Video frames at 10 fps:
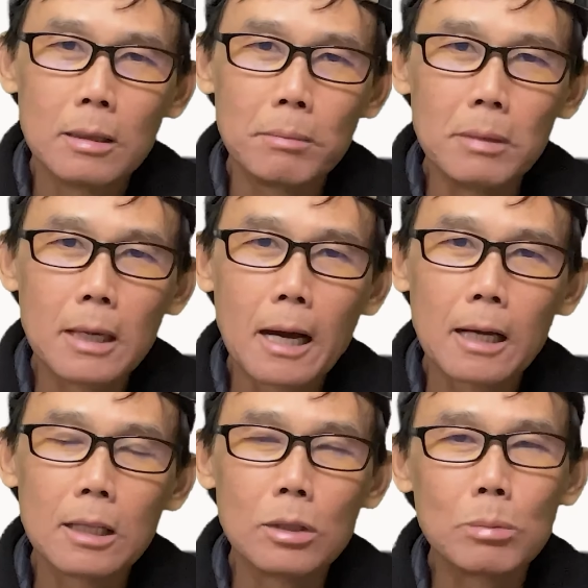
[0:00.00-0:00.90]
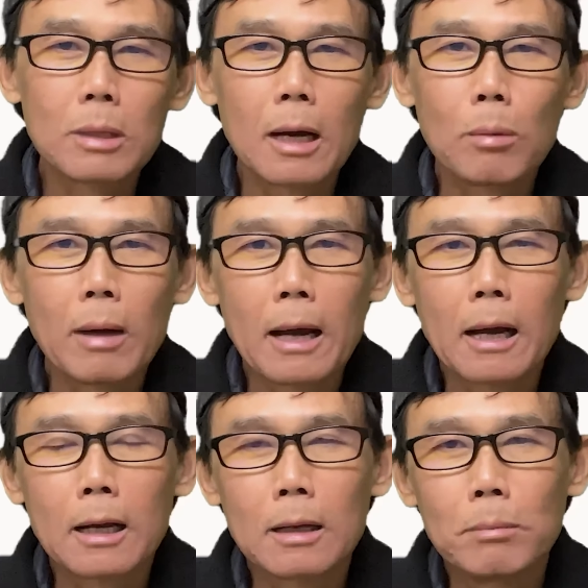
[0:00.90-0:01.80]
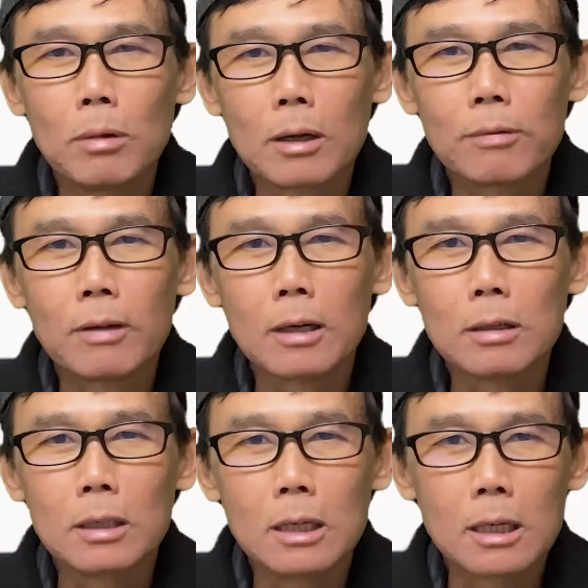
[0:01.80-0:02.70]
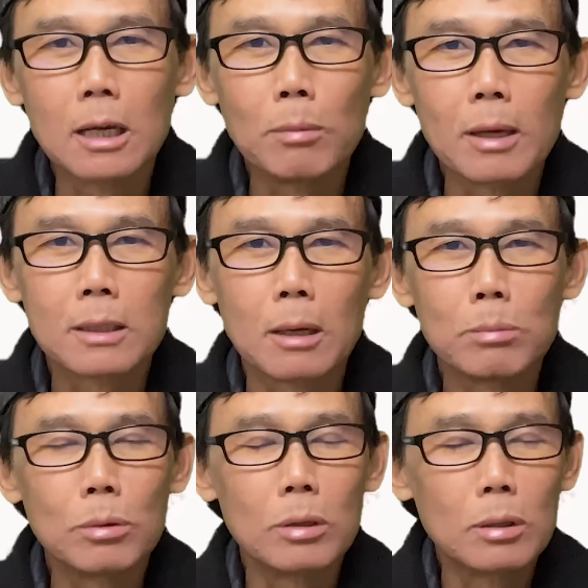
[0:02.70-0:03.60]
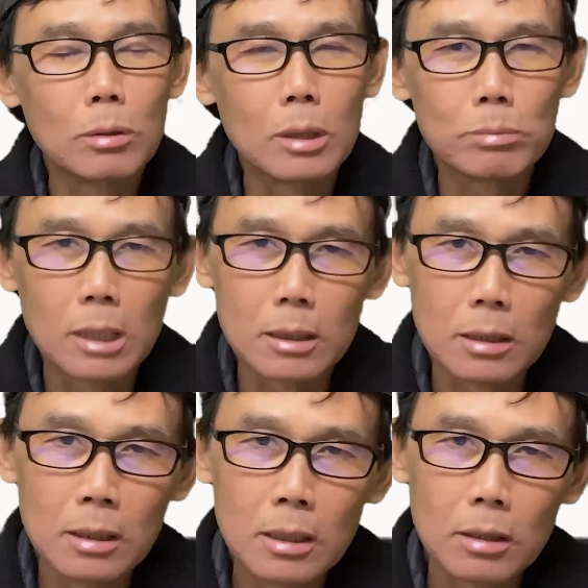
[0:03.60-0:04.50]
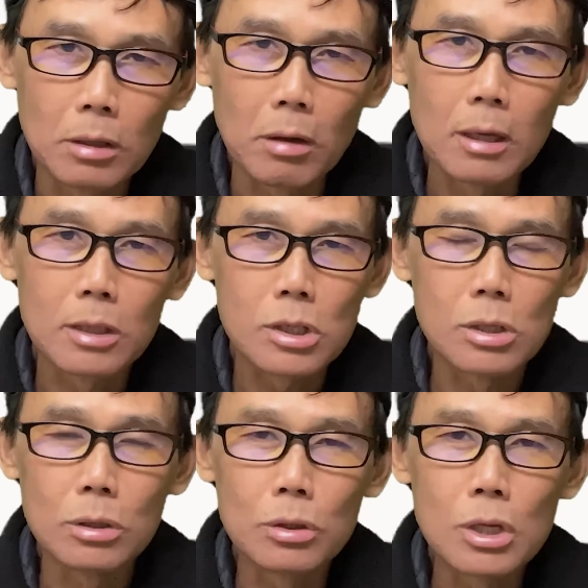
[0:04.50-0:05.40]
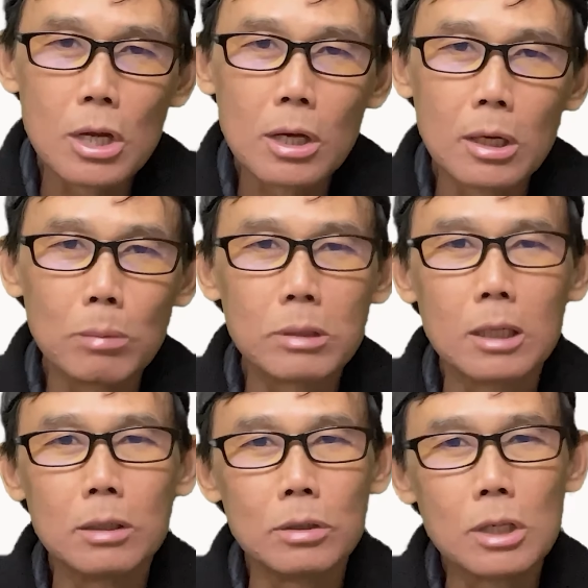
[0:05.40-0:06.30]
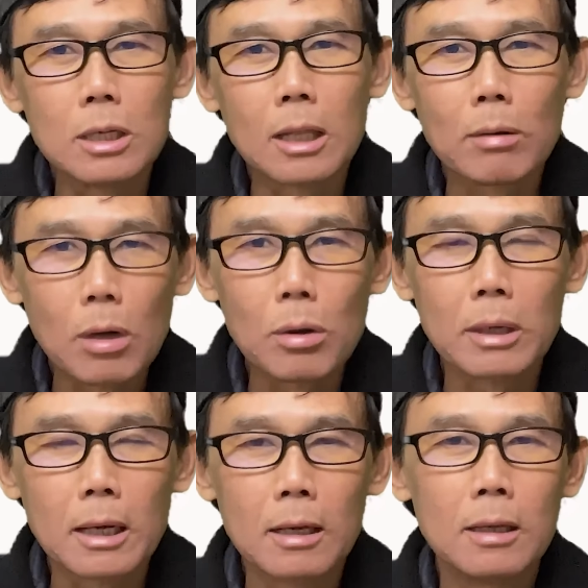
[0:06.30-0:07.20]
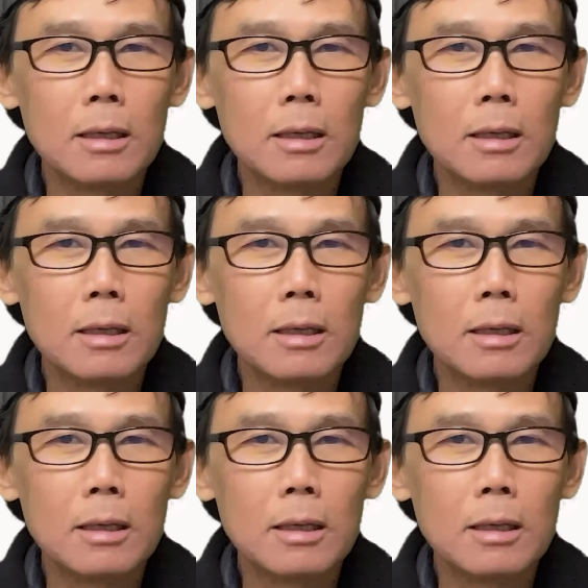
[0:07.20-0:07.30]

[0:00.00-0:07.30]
Bữa nay thì chúng ta qua một cái phần cực kỳ quan trọng của động từ, đó là sự chia động từ, chia theo ngôi nha.